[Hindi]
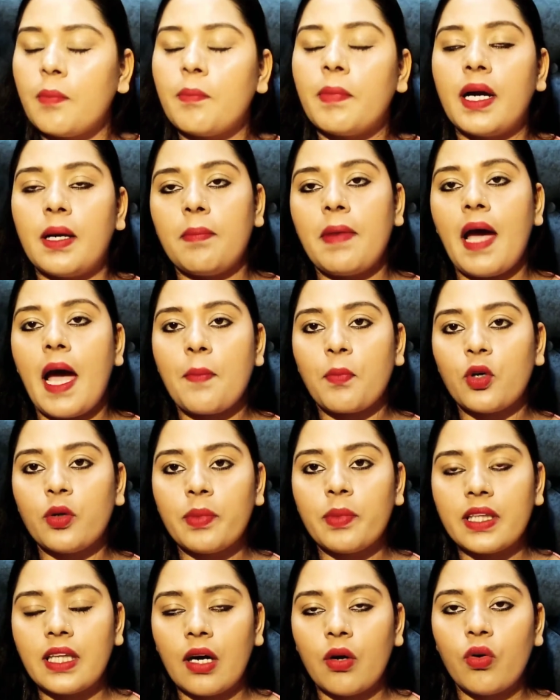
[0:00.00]
बट मैं आपको
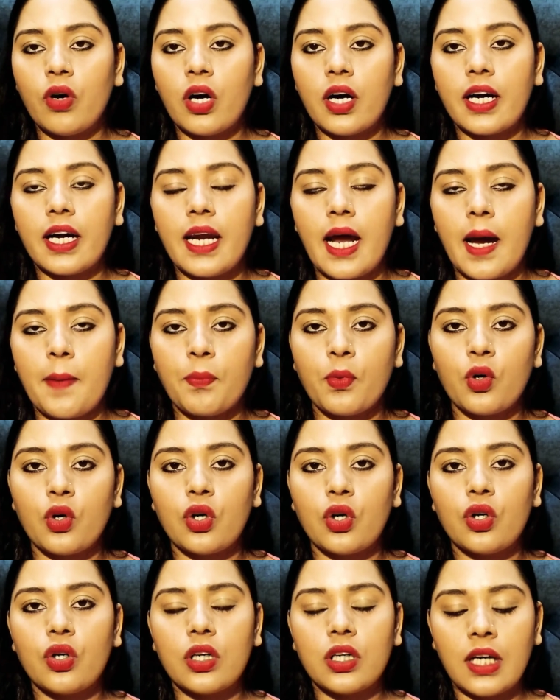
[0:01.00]
बताऊं अगर आपको
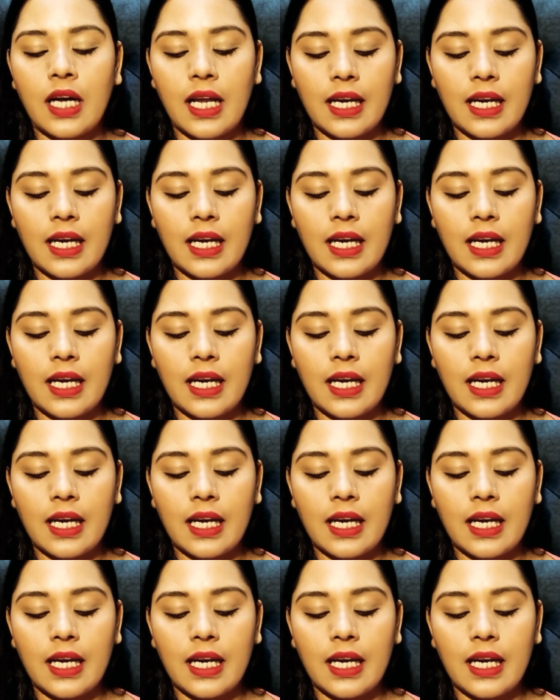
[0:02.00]
uh,